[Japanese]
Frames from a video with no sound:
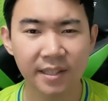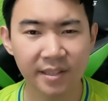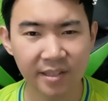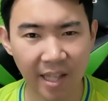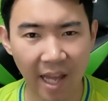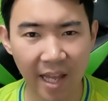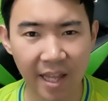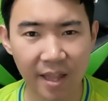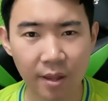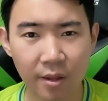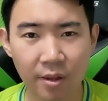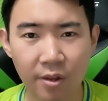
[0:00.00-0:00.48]

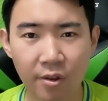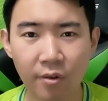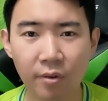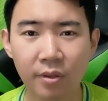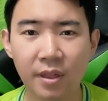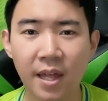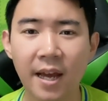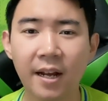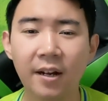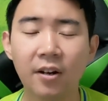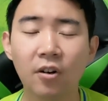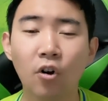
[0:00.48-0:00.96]
選手
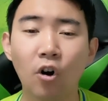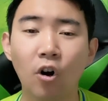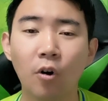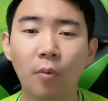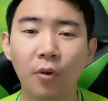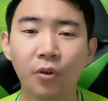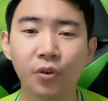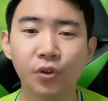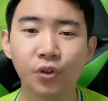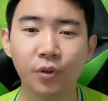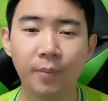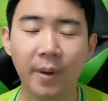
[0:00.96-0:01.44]
選考
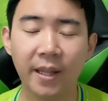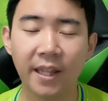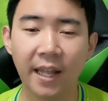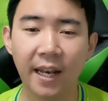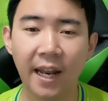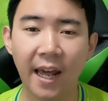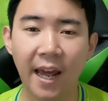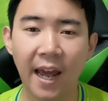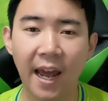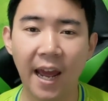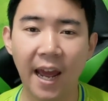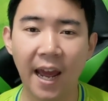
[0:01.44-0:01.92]
も含めて
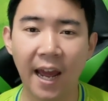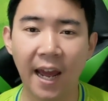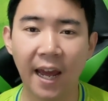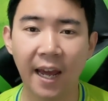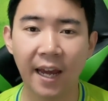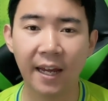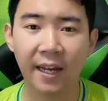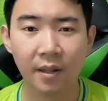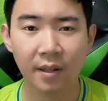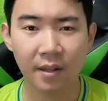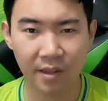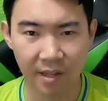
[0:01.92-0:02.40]
ね、
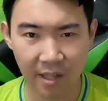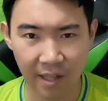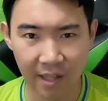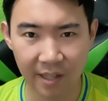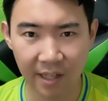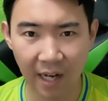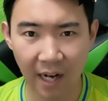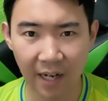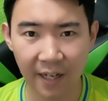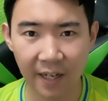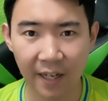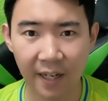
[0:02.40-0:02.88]
しっ
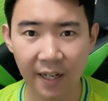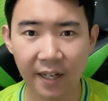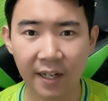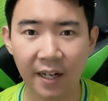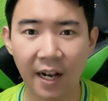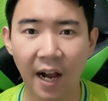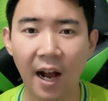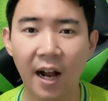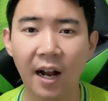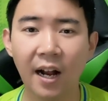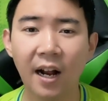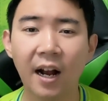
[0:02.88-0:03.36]
かり
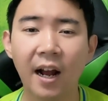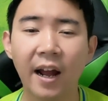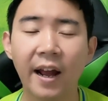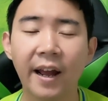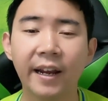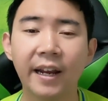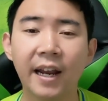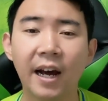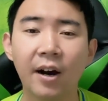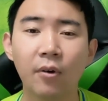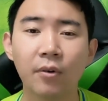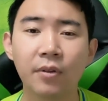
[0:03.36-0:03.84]
考
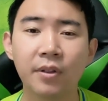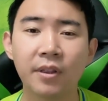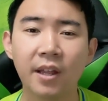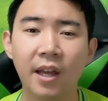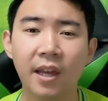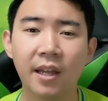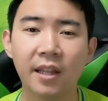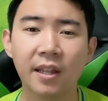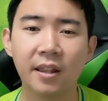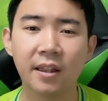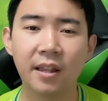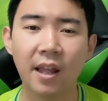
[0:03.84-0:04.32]
え直し
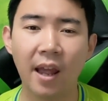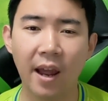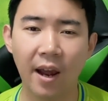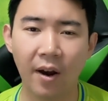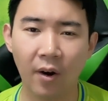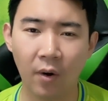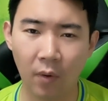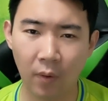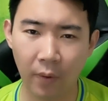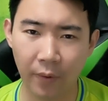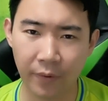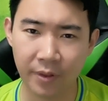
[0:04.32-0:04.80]
ていって
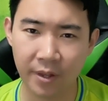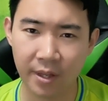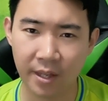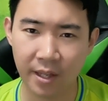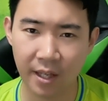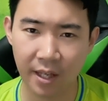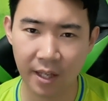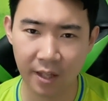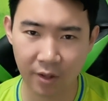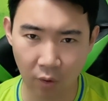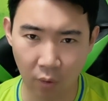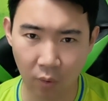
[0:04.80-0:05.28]
ほ
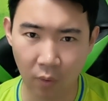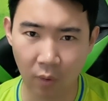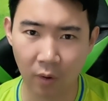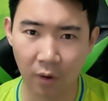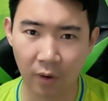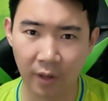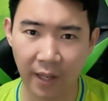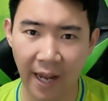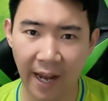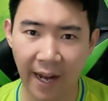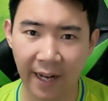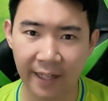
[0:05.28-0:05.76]
しいとこ
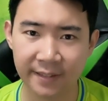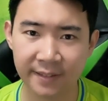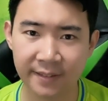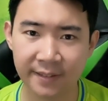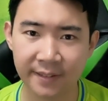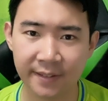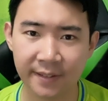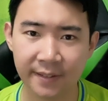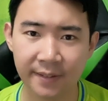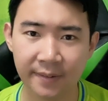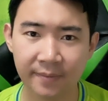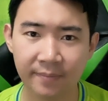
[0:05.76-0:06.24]
ろです。
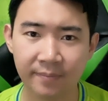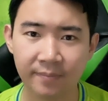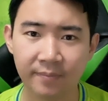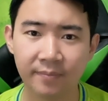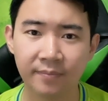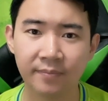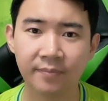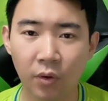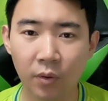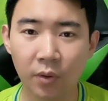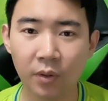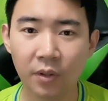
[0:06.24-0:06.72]

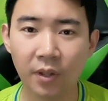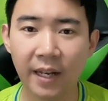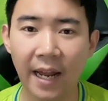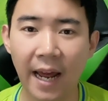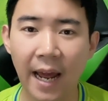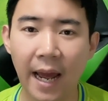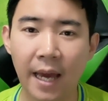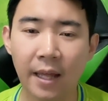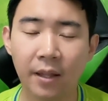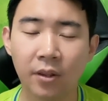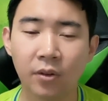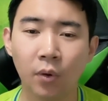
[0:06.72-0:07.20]
ということ
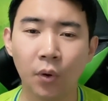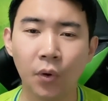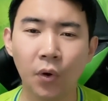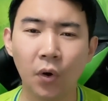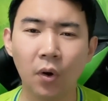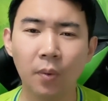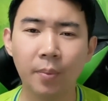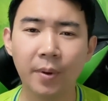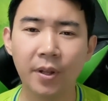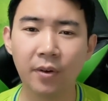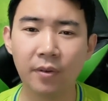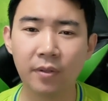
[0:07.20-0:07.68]
で、土
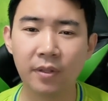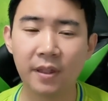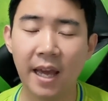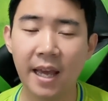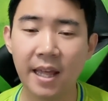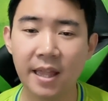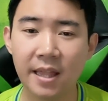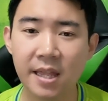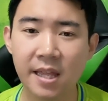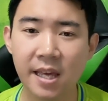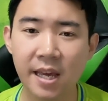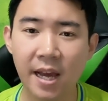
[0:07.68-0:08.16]
曜日の
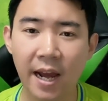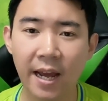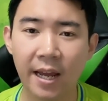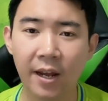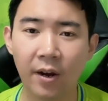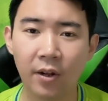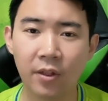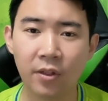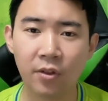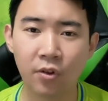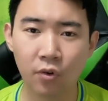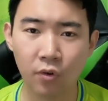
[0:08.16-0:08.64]
全試
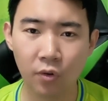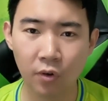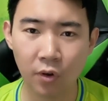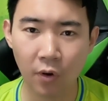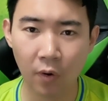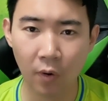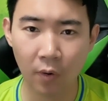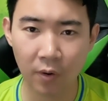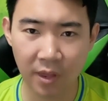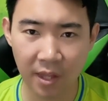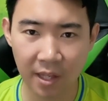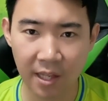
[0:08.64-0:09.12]
合終
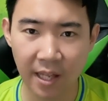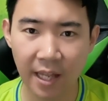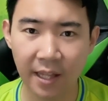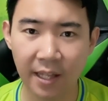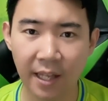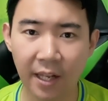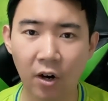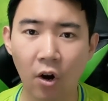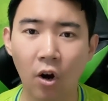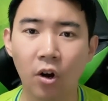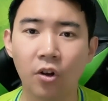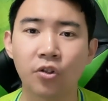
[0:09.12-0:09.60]
了時点
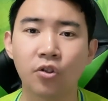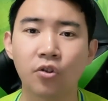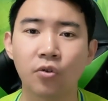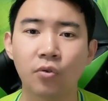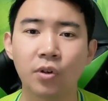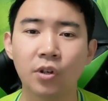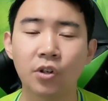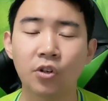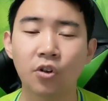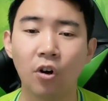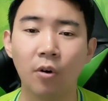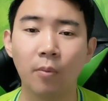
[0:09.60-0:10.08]
での
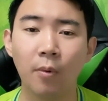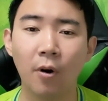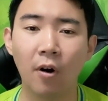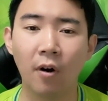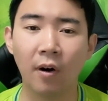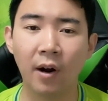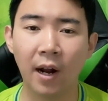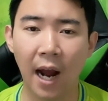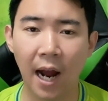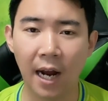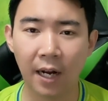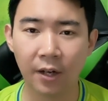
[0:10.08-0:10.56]
順位表
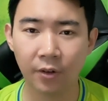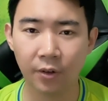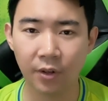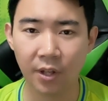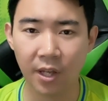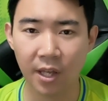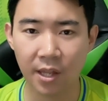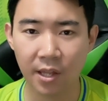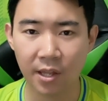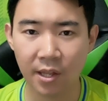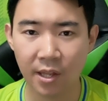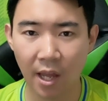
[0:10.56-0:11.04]
も確
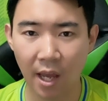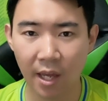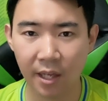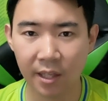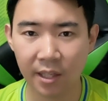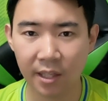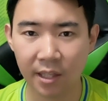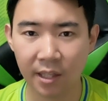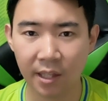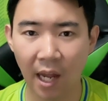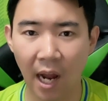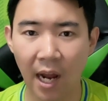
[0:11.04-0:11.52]
認してい
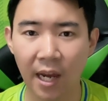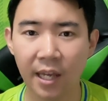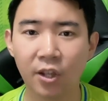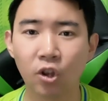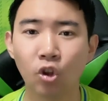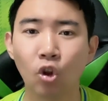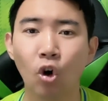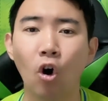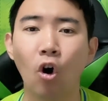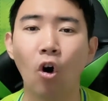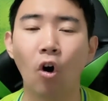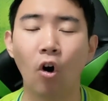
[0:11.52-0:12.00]
きたい
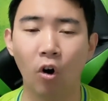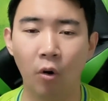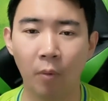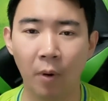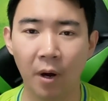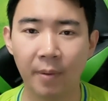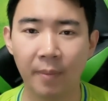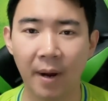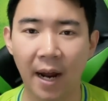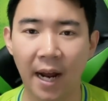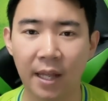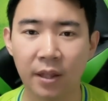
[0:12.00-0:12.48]
と
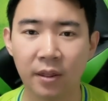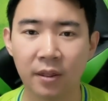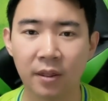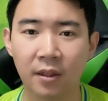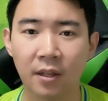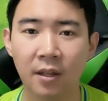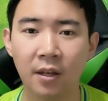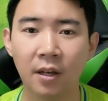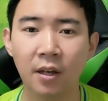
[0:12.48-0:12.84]
思います。